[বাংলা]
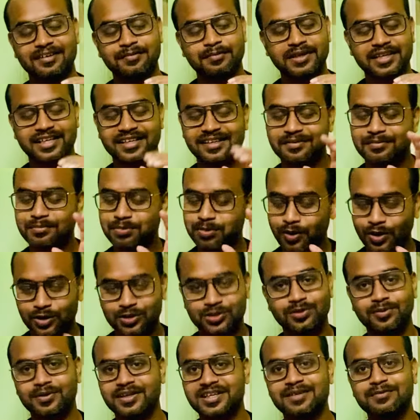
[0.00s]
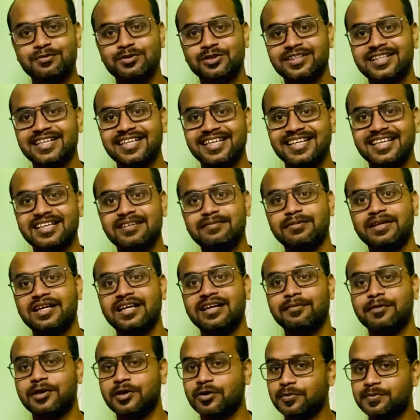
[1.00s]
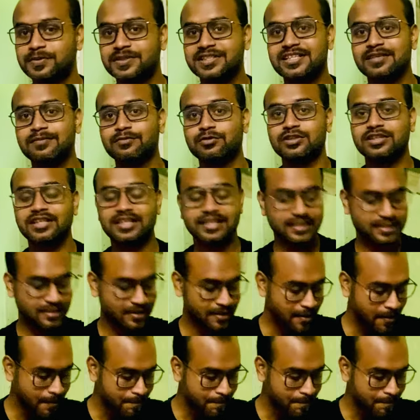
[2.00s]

মানে বর্ধমানের মধ্যে নেই বা আমার অফিসের মধ্যে নেই